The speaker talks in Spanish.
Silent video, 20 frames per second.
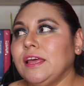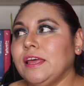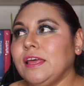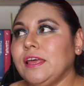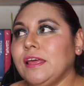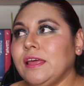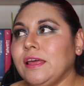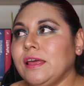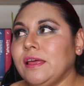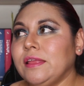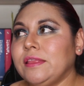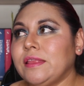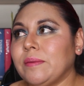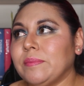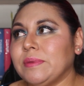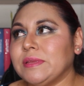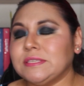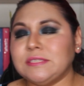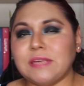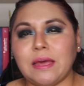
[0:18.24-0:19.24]
y
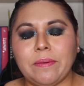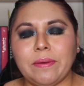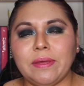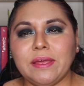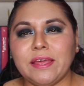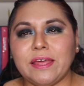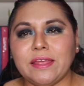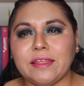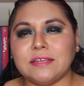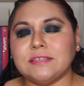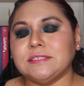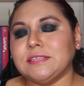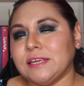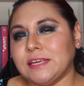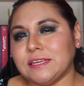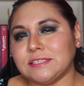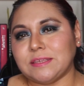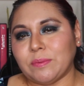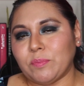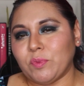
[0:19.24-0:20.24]
también saben que desde
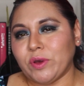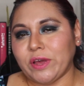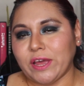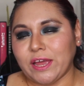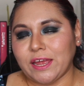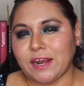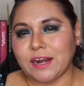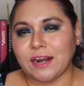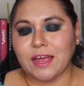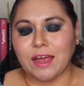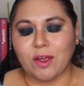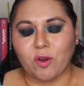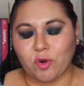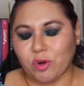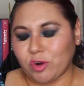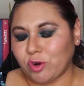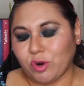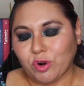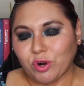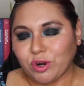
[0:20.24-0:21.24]
que esta mujer
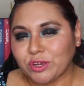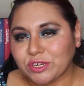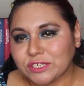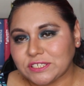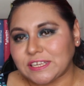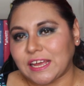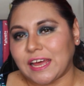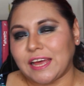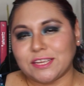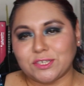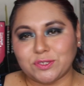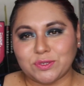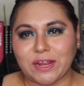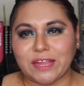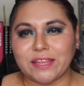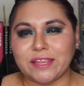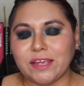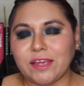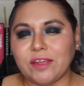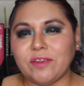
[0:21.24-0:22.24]
horrorosa es
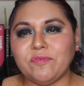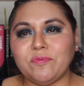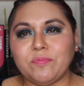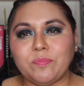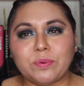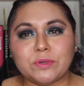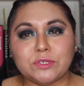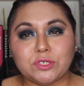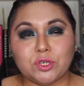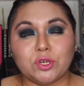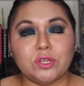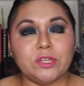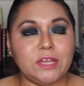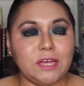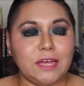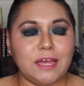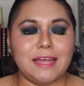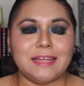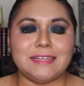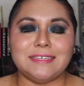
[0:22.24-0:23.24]
una TERF, pues yo
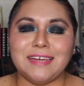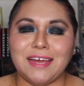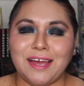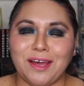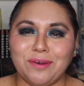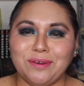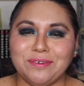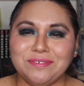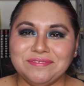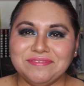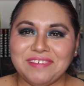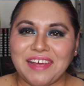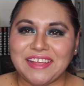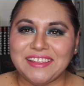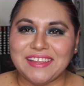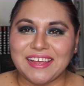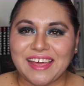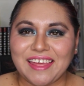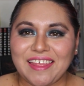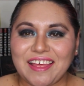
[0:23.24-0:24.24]
dije, chao,
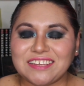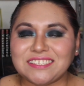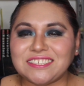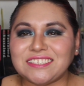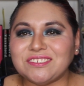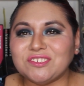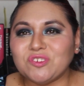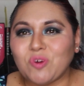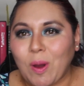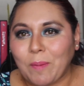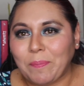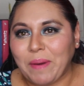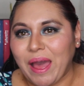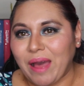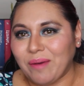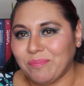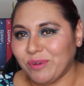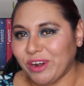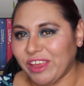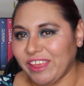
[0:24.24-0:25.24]
ahí te quedas,
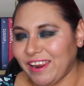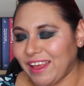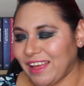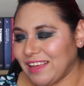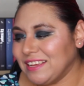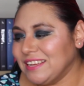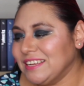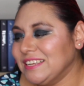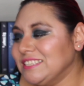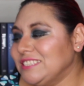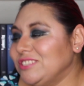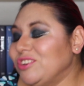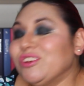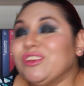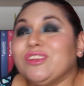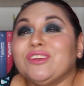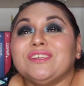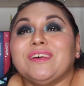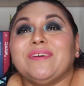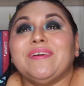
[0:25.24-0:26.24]
guapa, morena, no
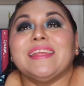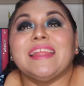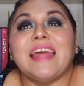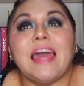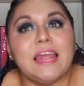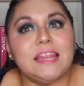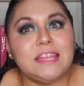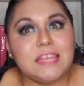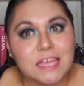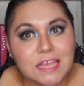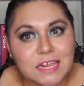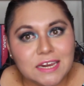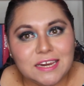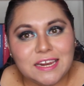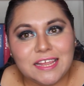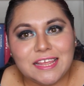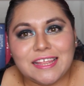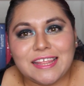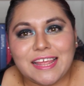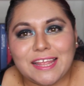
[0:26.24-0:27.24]
quiero saber nada de ti,
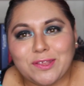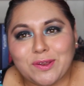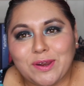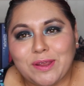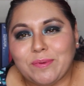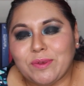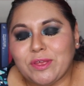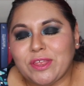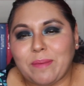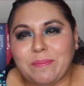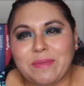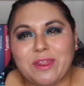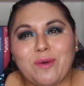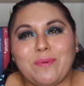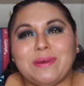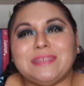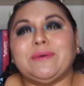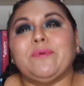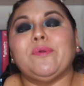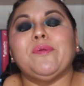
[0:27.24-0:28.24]
ni de tu libro y de mí
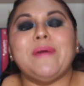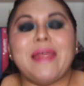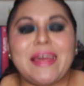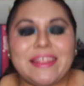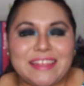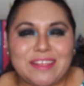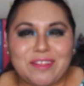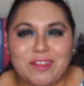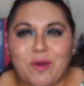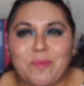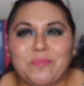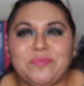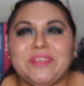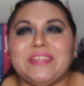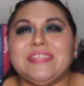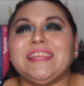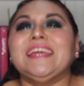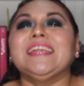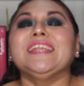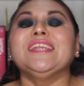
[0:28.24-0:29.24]
no vas a volver a
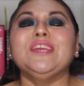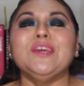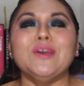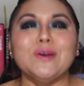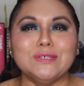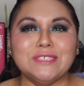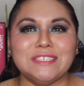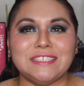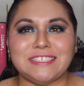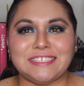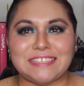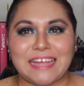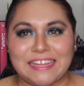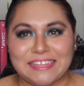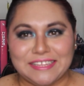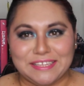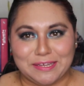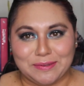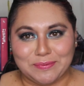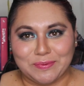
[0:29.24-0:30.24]
obtener ni un
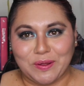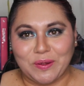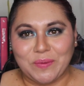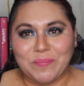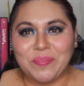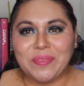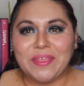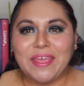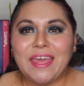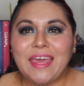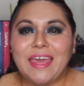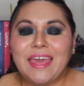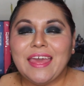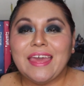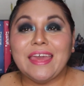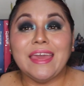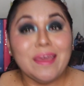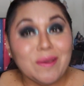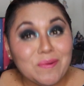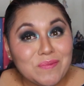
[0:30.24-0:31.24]
céntimo.
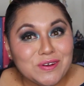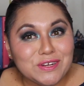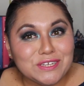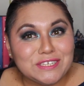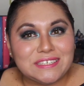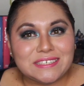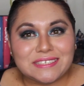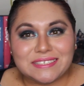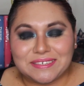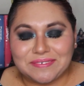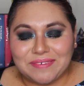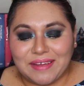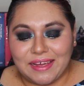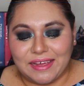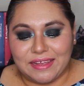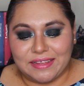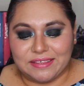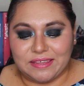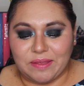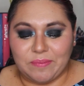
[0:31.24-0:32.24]
Y muchísima
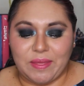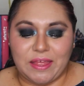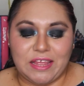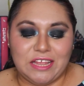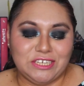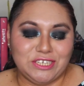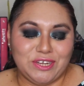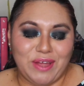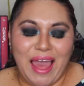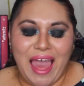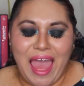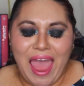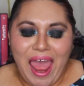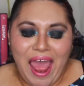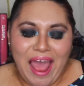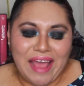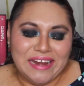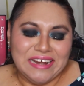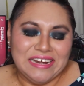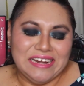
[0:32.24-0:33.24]
gente me ha dicho,
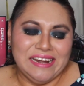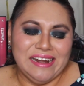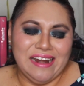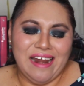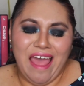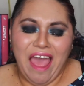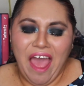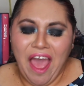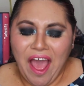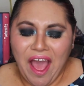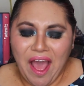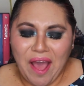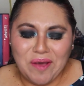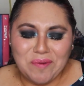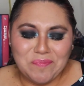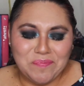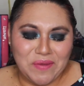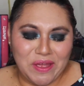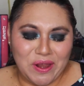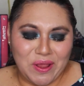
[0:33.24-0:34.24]
ay, no,
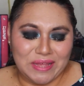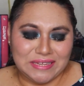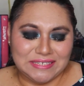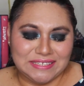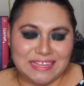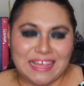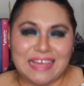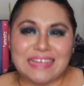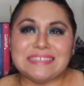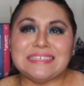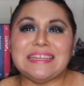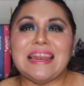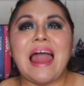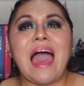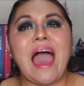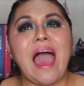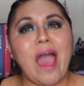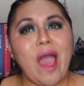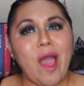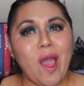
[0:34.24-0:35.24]
pero es que es
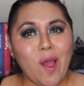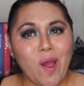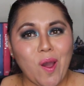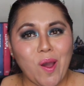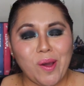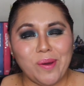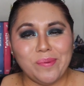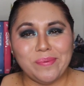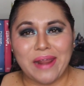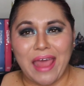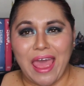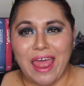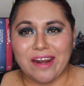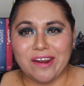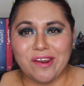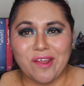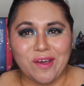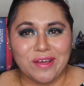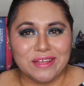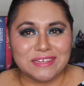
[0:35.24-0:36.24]
la obra,
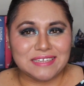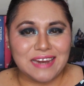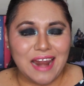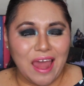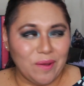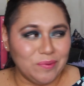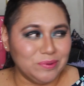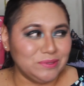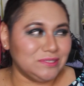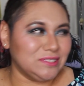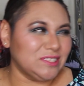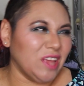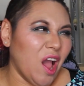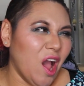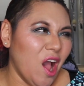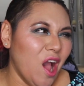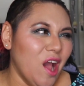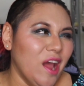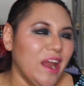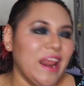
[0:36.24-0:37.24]
no es la
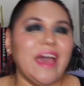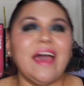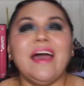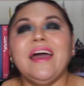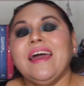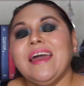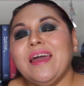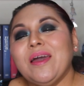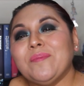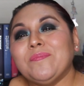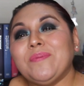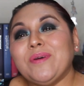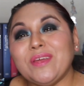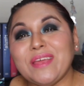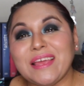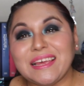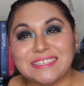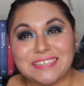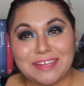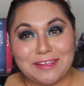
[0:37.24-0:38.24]
autora. Pero
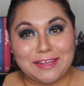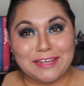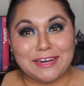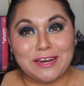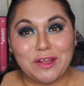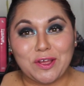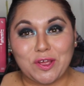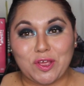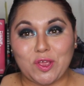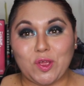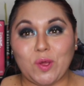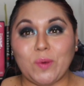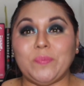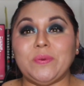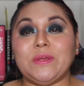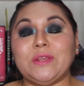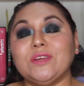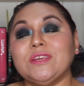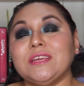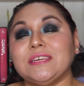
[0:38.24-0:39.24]
ya saben lo que yo
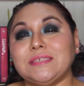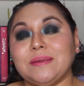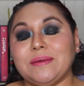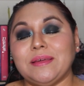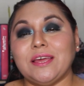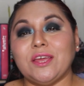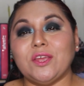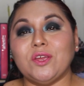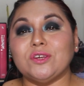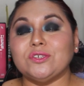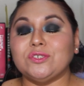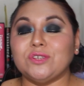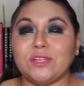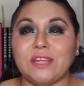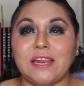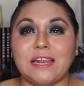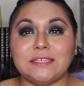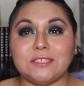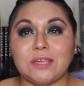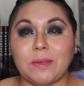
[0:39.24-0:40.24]
opino, ya saben que yo soy
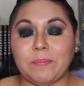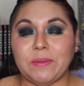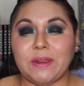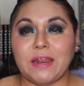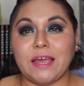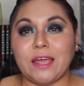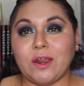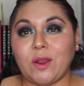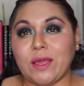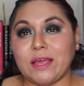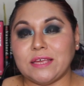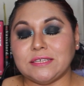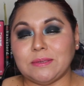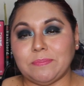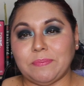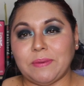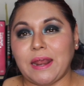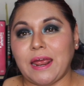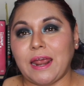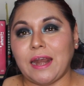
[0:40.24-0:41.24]
de las que opina que no hay que
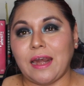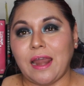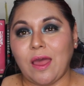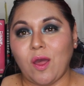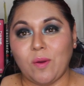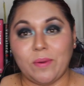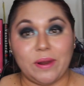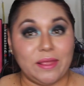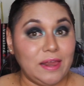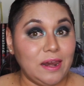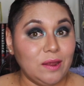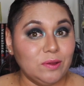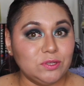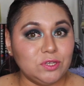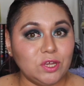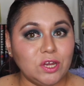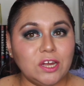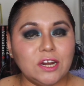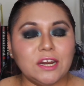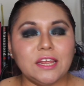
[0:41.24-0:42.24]
separar la obra del
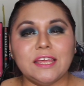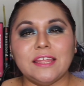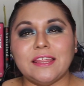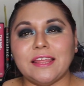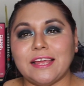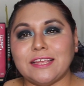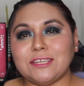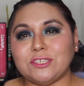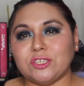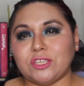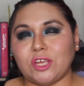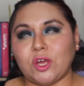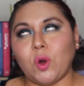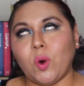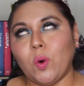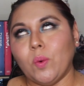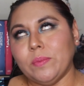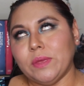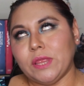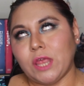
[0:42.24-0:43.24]
autor y de hecho
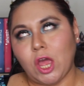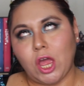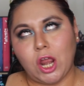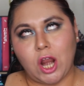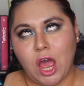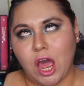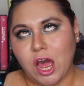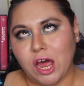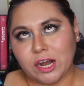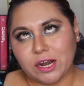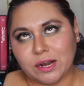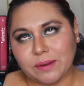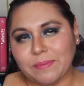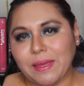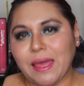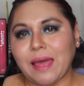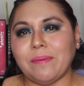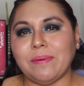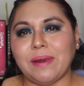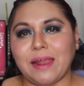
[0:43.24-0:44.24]
tengo un video
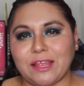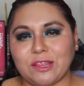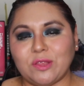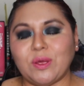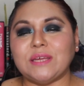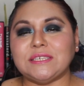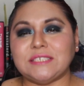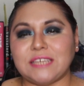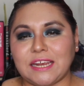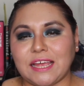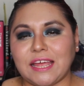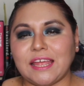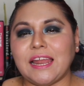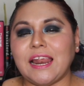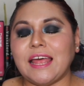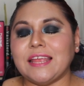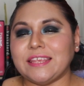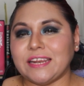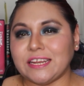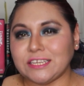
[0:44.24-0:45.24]
enorme hablando acerca de
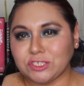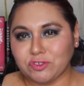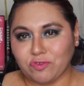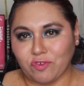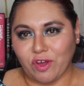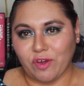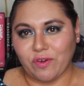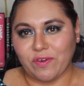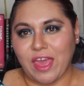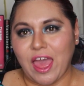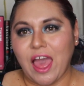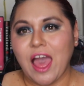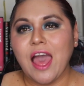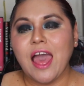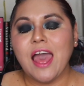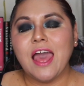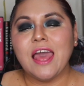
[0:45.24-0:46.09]
la transfobia